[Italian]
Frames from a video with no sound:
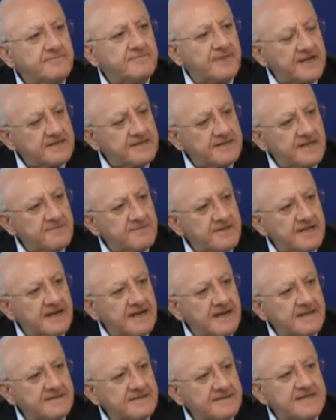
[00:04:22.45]
prende i
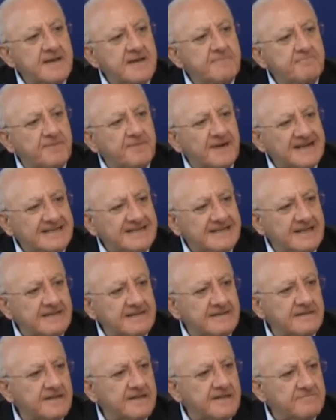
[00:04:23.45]
migranti e
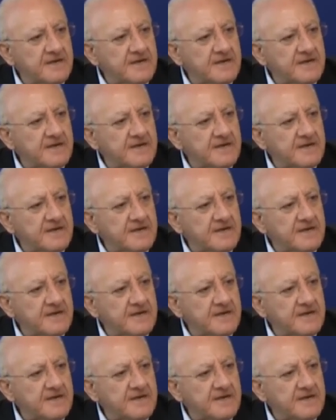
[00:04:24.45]
pretende in